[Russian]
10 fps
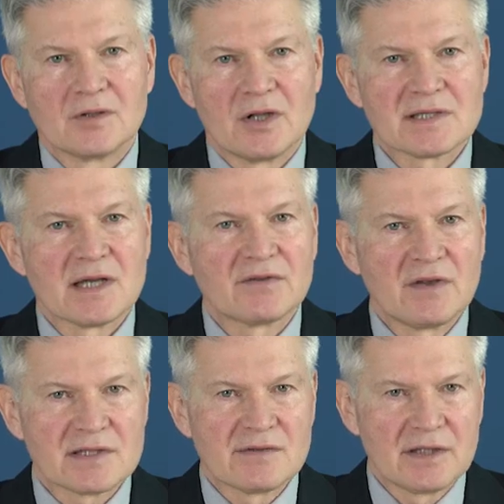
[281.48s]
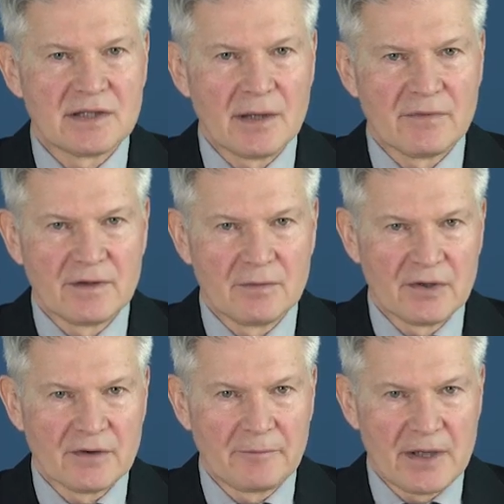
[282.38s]
Для соответствия требованиям
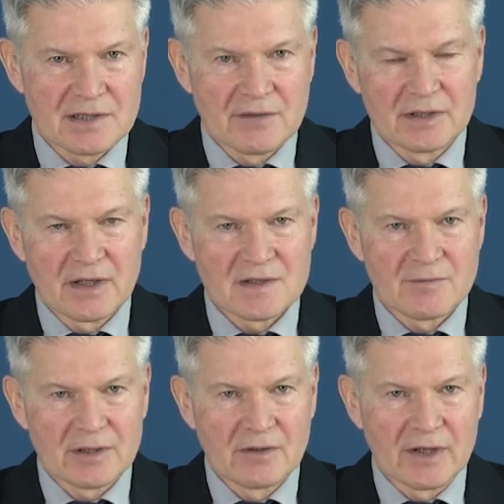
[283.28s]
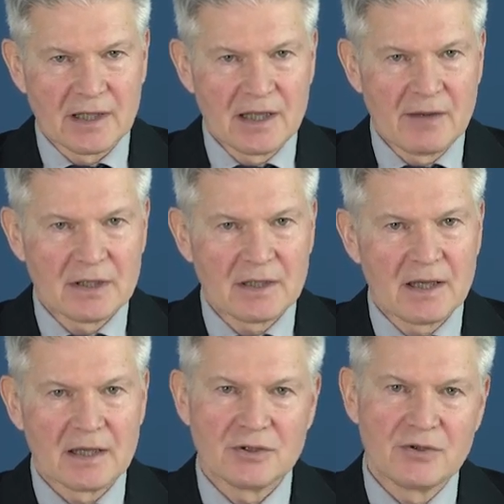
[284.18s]
европейского транспортного
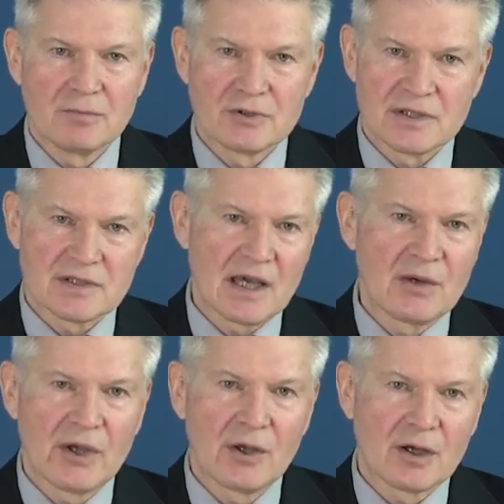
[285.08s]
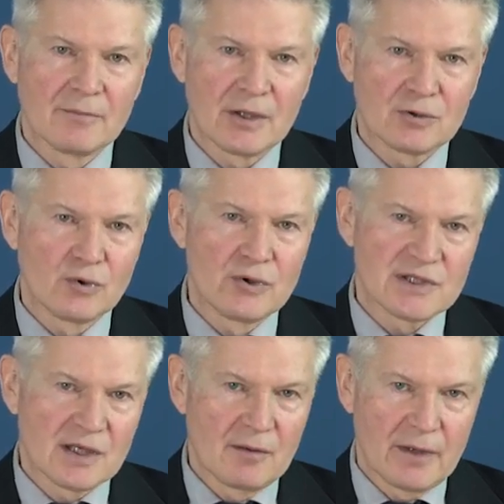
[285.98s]
регламента юнибусы Skyway
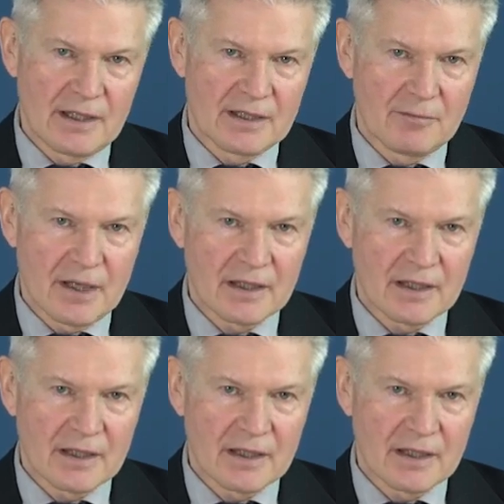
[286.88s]
комплектуются габаритными